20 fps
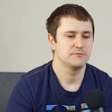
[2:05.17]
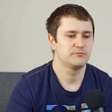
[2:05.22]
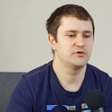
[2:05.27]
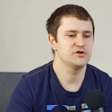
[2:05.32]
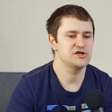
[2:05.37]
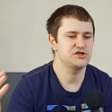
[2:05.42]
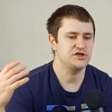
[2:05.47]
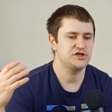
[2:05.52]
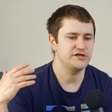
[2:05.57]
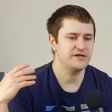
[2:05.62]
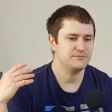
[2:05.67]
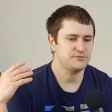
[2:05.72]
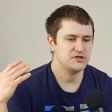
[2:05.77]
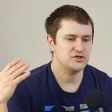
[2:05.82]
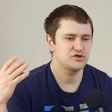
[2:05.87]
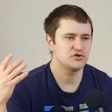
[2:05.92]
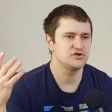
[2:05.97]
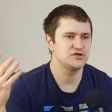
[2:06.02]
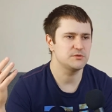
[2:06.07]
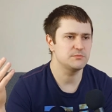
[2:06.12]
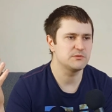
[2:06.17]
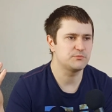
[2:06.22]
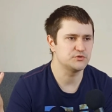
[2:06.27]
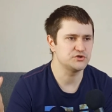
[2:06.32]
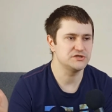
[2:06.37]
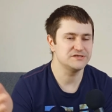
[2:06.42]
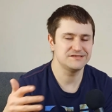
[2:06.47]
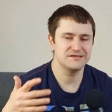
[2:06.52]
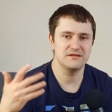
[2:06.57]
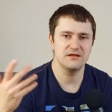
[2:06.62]
bo jeżeli na przykład siądziemy
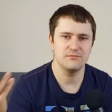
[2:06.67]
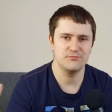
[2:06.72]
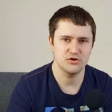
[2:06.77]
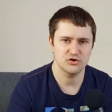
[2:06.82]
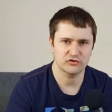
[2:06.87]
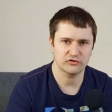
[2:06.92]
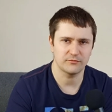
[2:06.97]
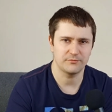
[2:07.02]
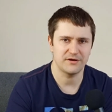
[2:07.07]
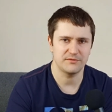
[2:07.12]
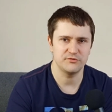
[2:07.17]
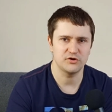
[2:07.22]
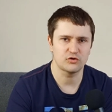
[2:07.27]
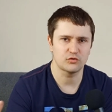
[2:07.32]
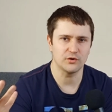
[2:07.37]
później z innymi osobami,